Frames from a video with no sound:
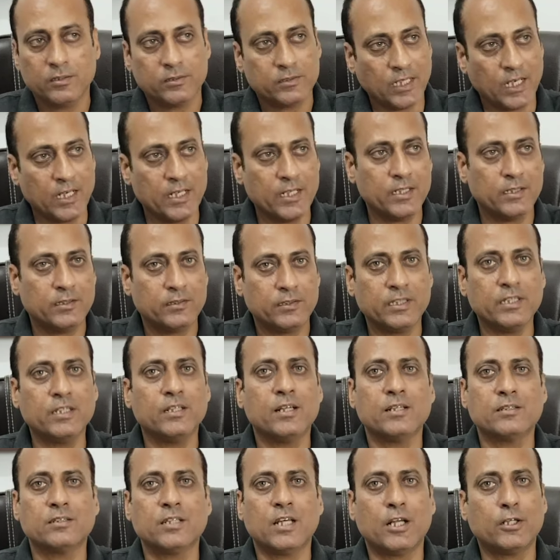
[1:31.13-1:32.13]
साढ़े तीन
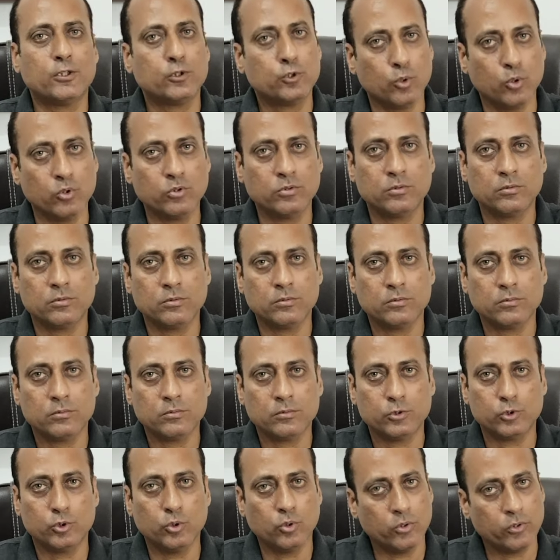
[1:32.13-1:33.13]
हज़ार शोज़
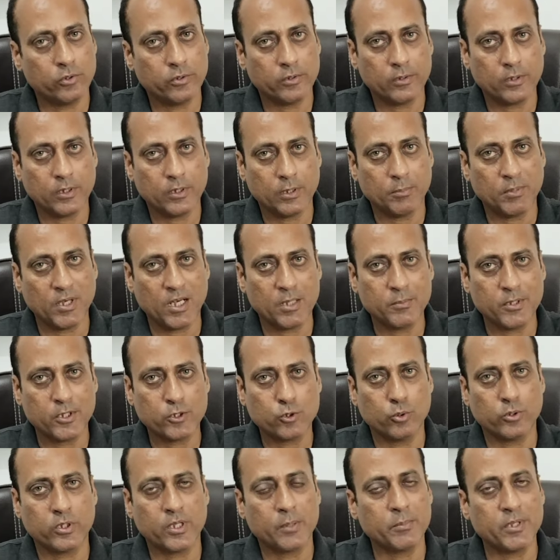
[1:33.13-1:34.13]
जो बड़े मियाँ
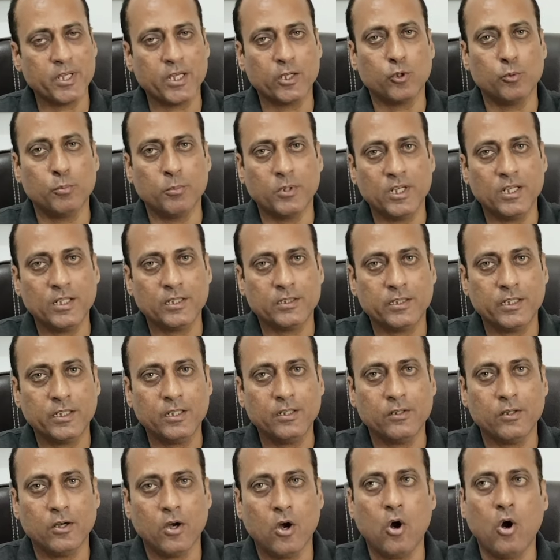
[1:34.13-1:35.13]
छोटे मियाँ को मिले थे
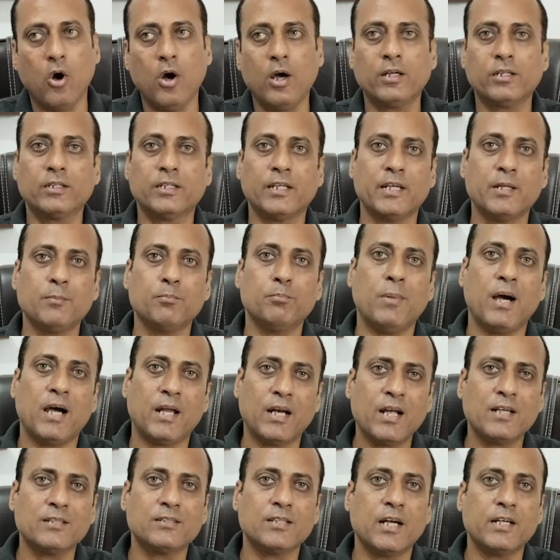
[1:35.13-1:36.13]
और करीब
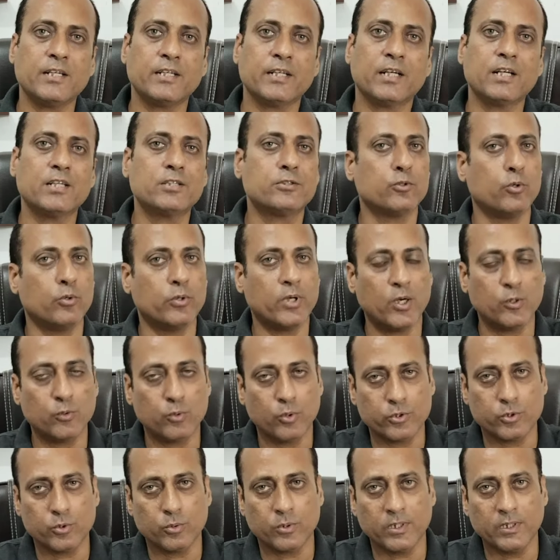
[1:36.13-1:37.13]
12,000 टिकट सोल्ड आउट
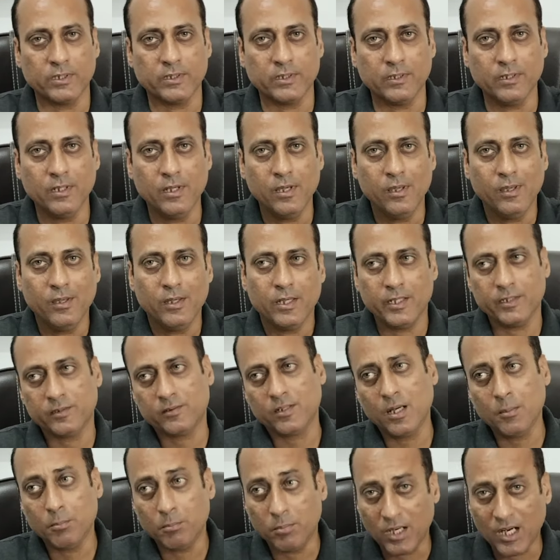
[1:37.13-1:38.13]
हो चुके थे
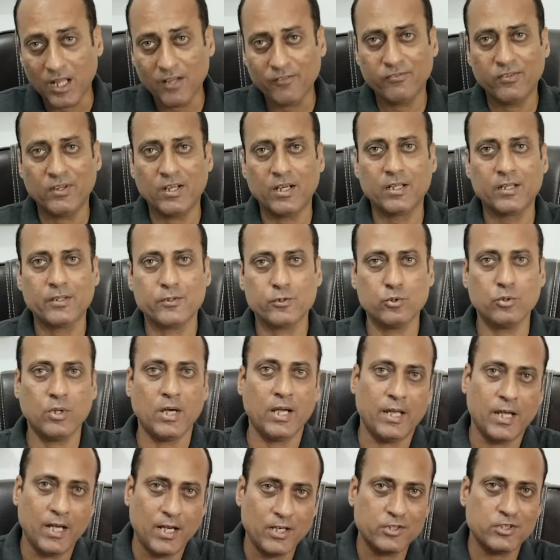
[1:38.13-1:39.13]
इतना बड़ा फ़र्क जो
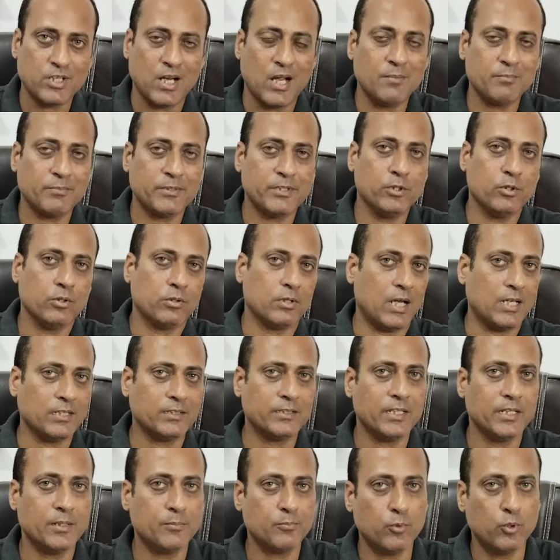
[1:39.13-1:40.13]
आया शाम की और रात
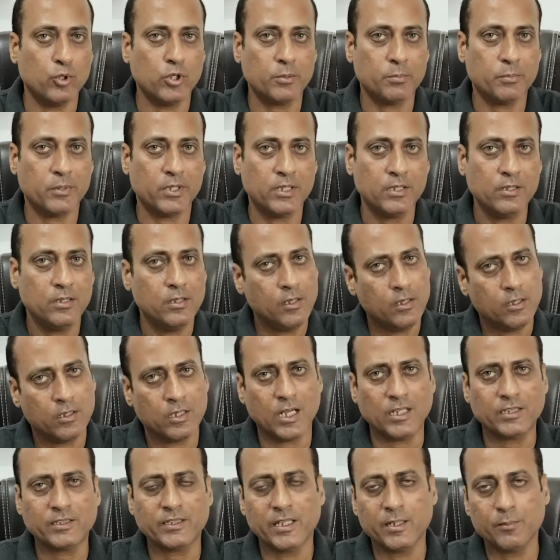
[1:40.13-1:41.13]
की रिपोर्ट में
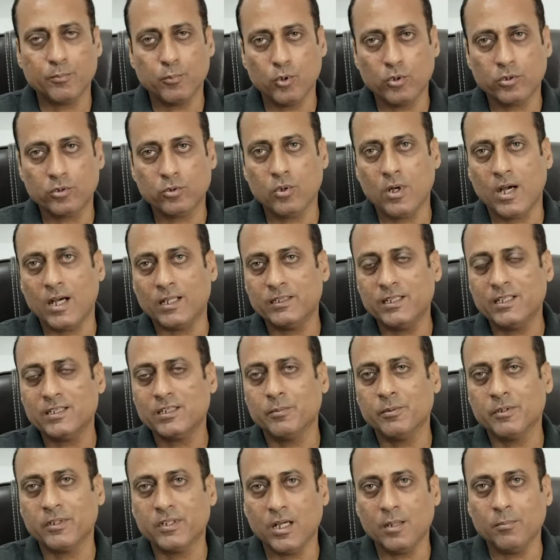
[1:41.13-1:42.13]
रात की रिपोर्ट तो आधे
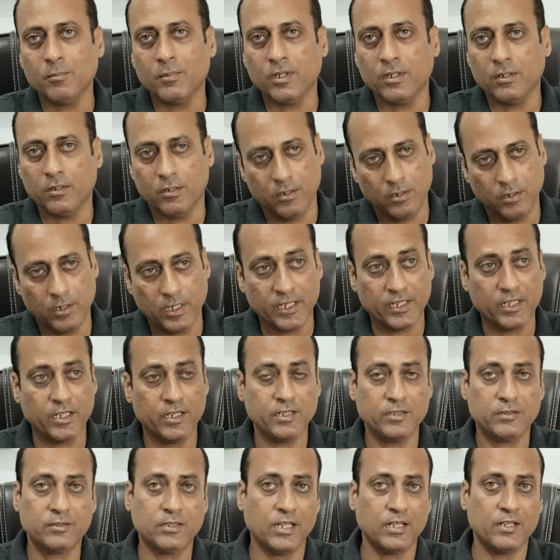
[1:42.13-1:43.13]
से भी कम है लेकिन
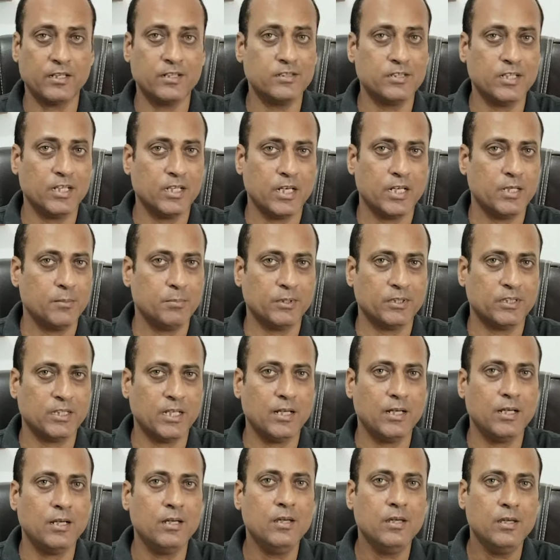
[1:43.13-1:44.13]
इसका रीज़न नहीं
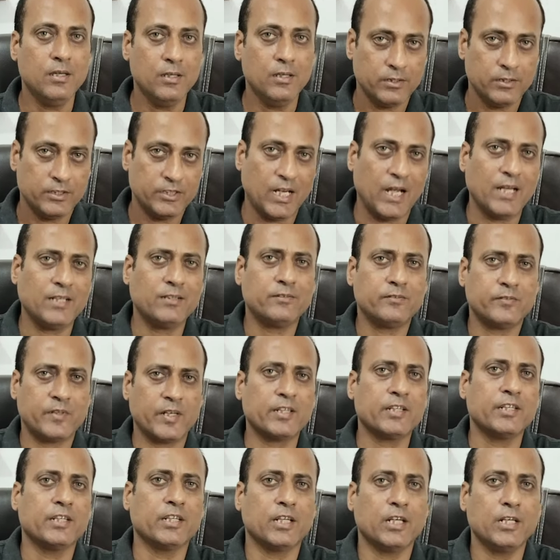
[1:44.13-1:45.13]
पता शायद
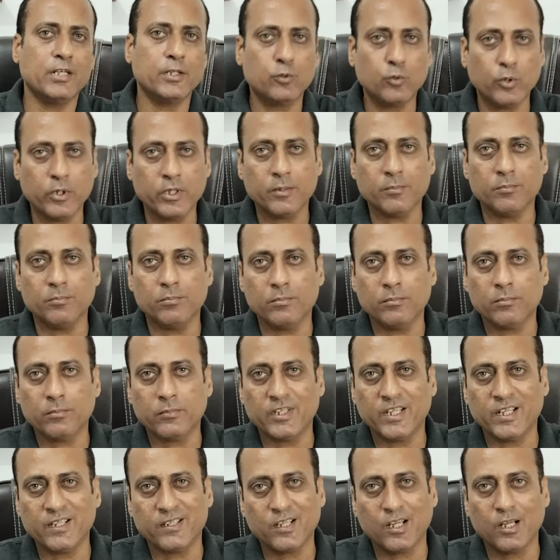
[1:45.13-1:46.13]
टेक्निकली कोई
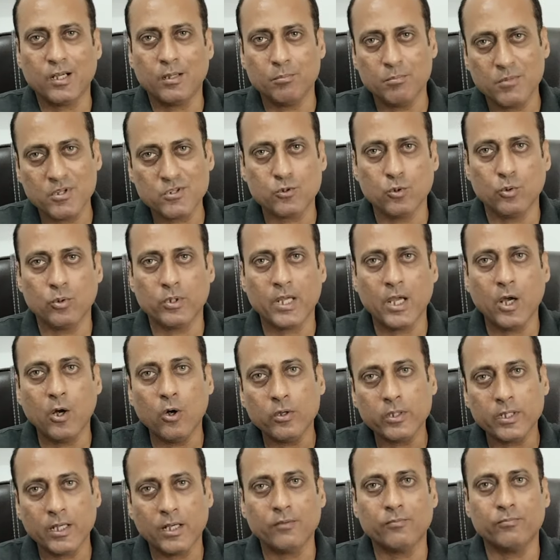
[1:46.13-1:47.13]
डेटा मिस हो गया
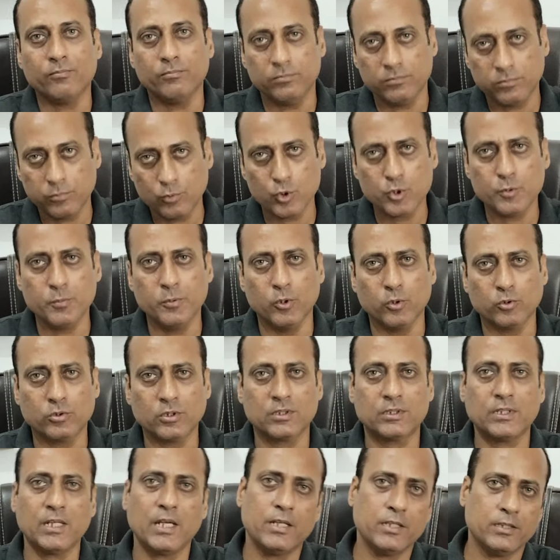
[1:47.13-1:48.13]
हो या कुछ भी हो
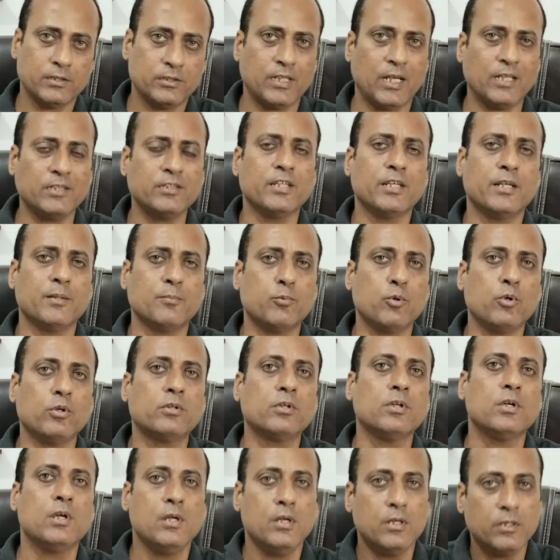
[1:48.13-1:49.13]
सकता है शायद ये
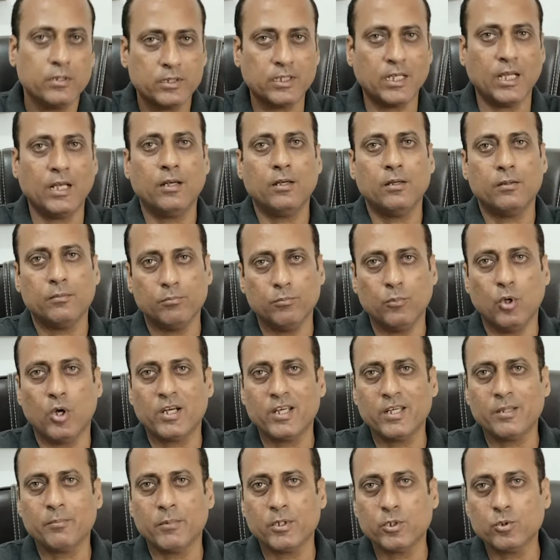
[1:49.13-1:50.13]
रिपोर्ट कल
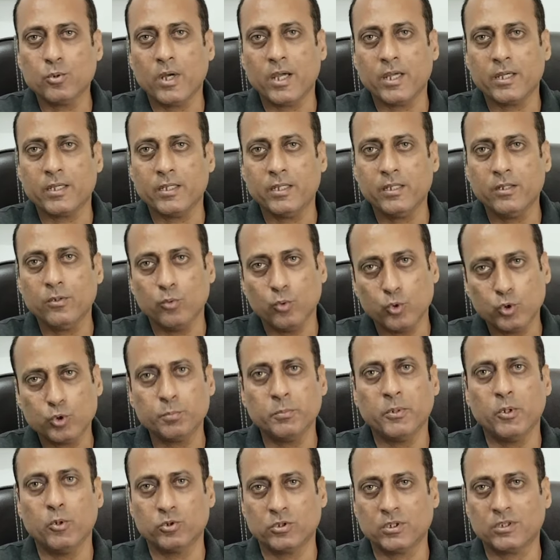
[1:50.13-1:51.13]
मॉर्निंग में जो आएगी
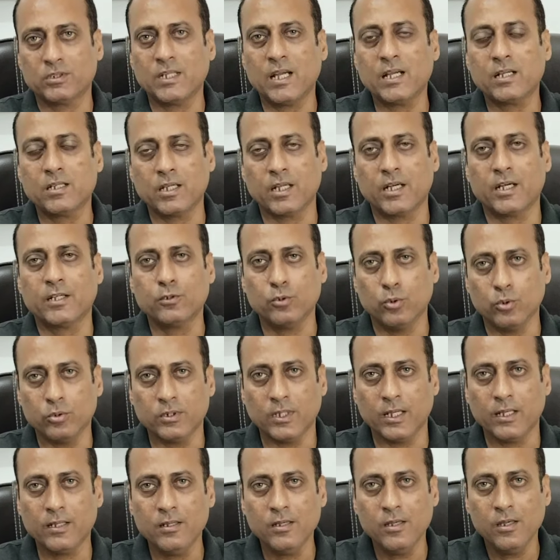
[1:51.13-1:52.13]
उसमें हो सकता है करेक्ट हो
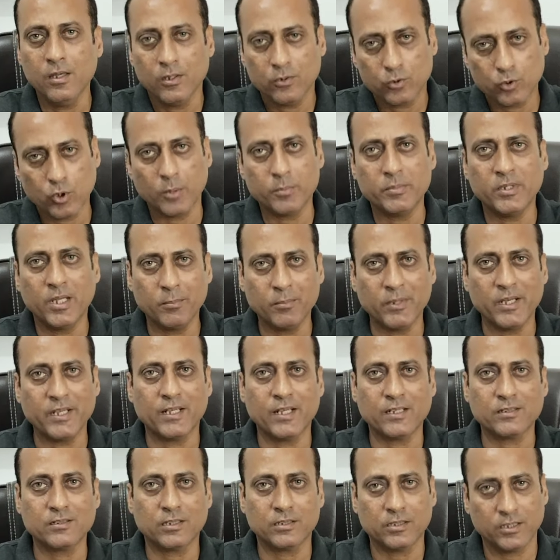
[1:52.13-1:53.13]
जाए तो अभी हम नहीं
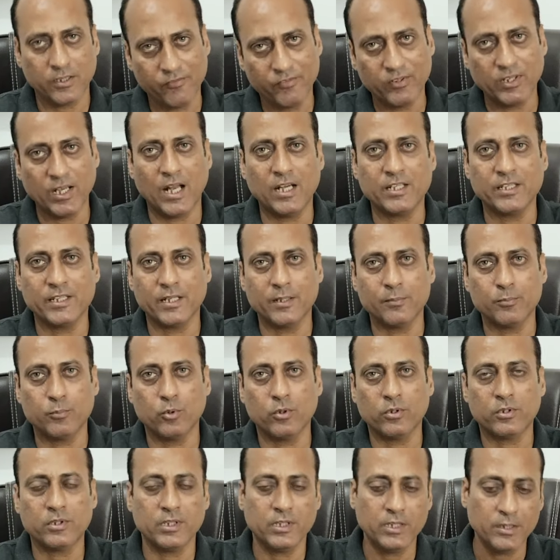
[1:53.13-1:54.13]
कह सकते फ़िलहाल ये
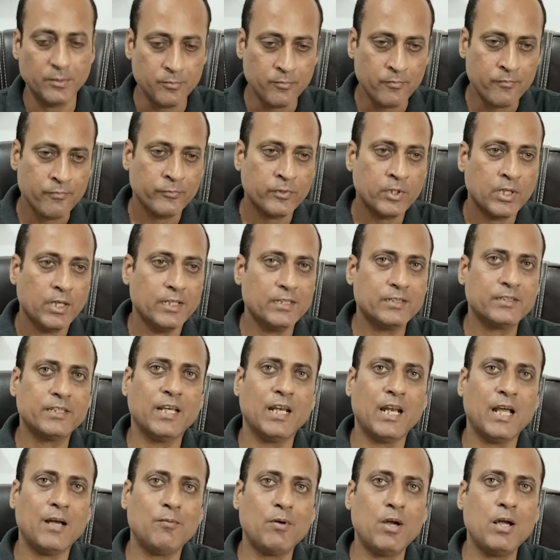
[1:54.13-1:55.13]
रिपोर्ट थी इसके
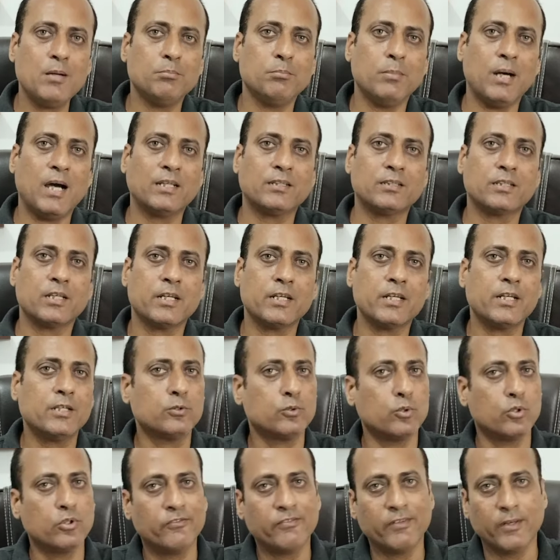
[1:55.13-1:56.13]
अलावा हम बात करेंगे
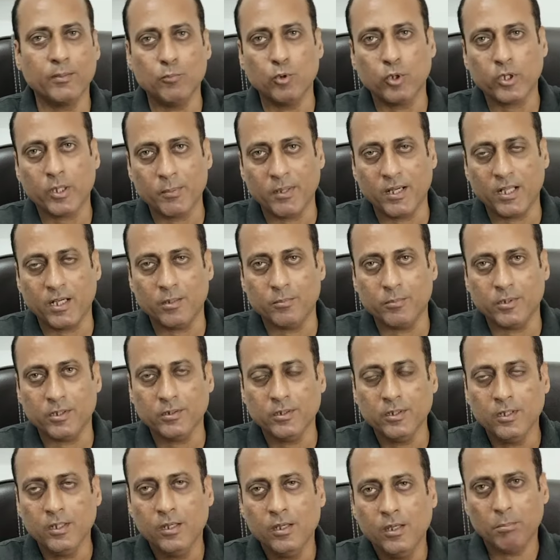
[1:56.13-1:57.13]
दोनों फिल्मों के बारे में
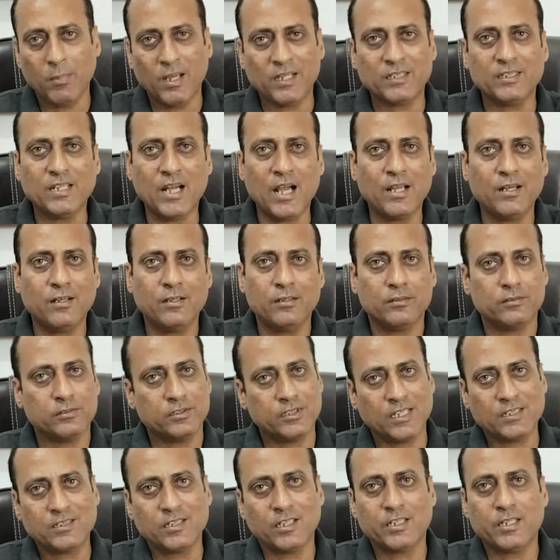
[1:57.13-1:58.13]
मैदान
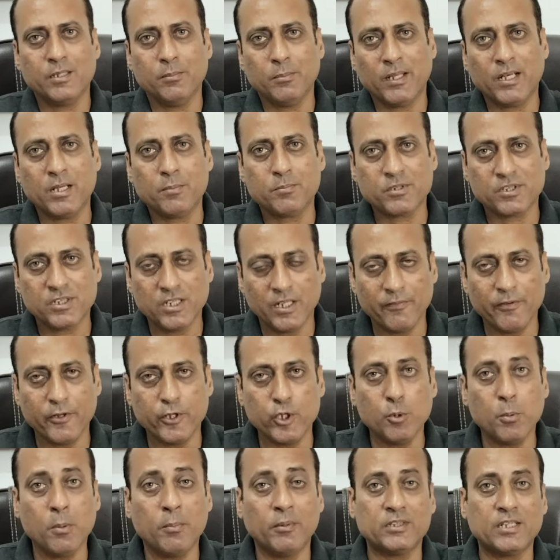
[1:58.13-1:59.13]
जैसा कि मैंने पिछले
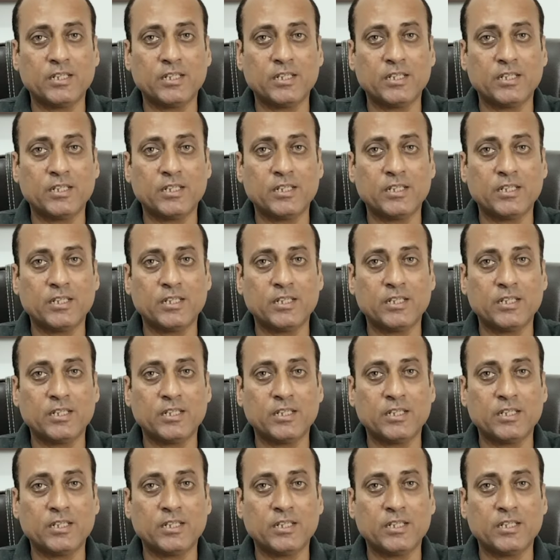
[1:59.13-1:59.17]
वीडियो में